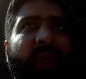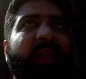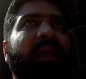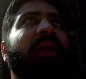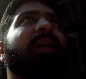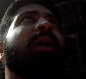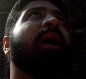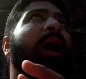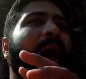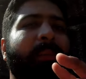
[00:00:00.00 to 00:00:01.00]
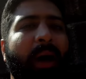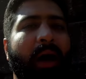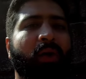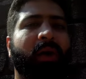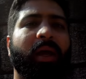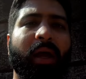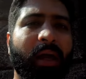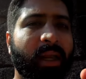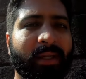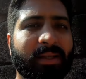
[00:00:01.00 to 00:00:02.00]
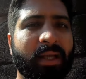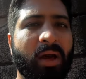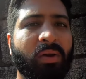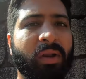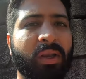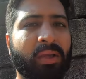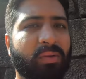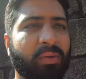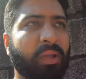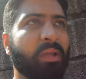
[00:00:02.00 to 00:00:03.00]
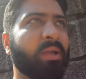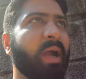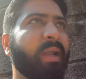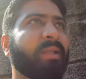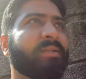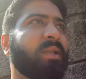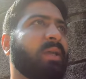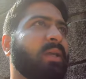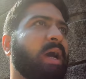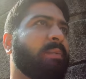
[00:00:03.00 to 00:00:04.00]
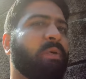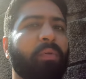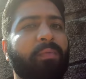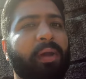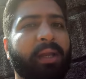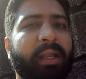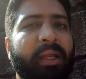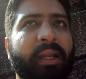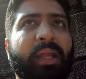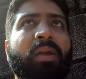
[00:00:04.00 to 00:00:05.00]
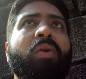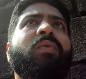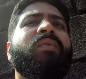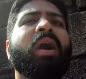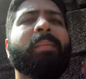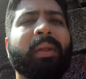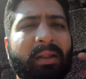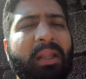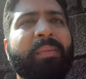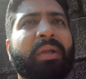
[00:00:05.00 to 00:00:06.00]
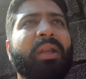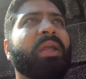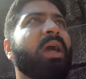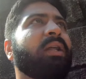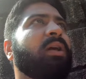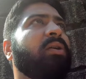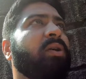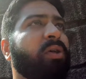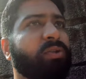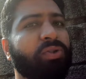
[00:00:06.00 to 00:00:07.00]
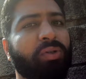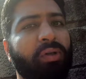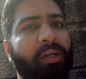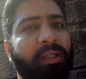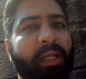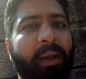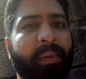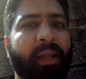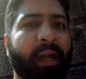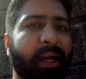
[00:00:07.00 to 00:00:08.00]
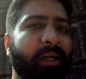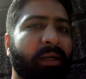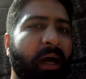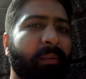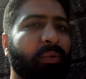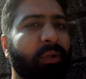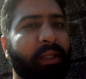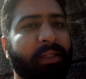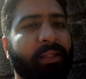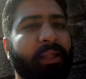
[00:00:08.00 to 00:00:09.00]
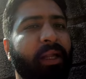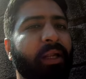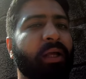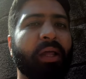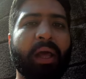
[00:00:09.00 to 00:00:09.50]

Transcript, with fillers: की थी आप आओगे अगर ऐसे ही आओगे ना कोई गाइडेंस नहीं या आप होमवर्क नहीं करके आओगे होमवर्क आप कितना भी करके आ जाओ जो नॉलेज यहाँ पे गाइड आपको दे सकता है ना